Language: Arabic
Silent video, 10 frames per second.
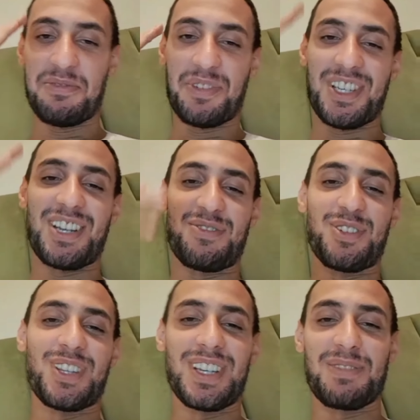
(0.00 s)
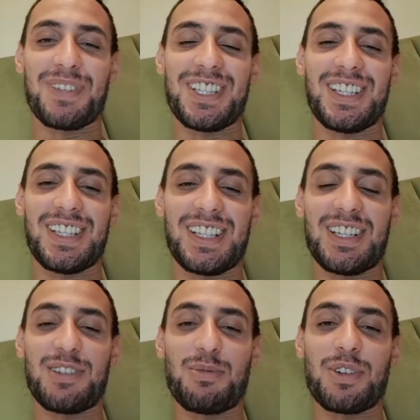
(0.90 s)
مساء الفل عاملين ايه ايه
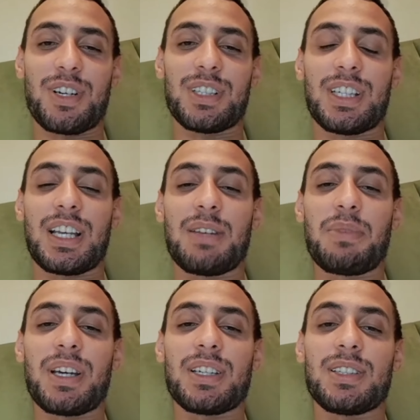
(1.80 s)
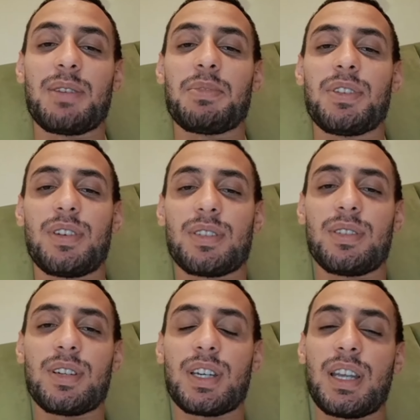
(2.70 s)
الاخبار هنتكلم عن كتاب
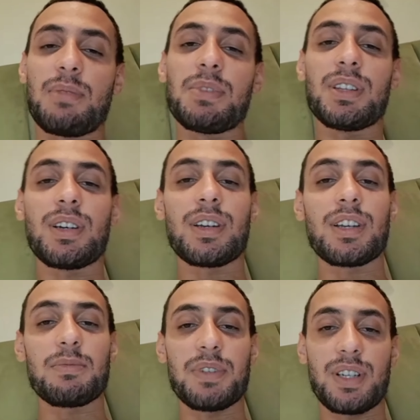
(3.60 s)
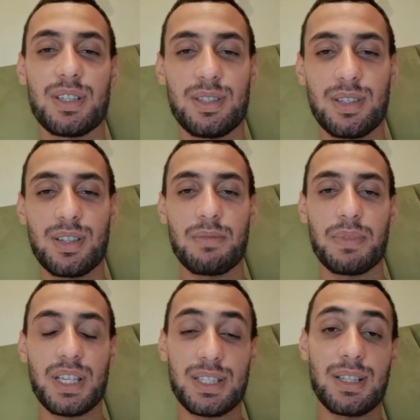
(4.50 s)
النهارده كان عامل ضجه كبيره جدا
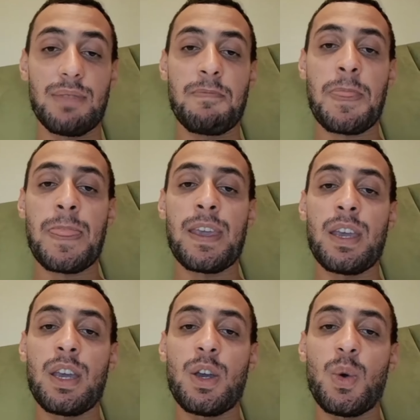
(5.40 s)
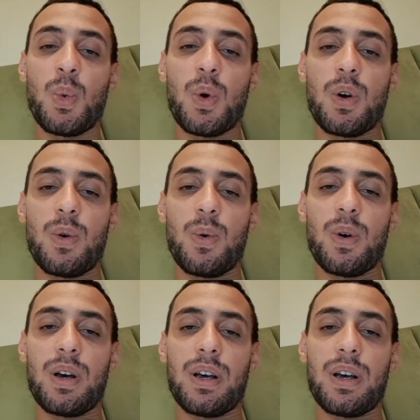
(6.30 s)
لما نزل وهو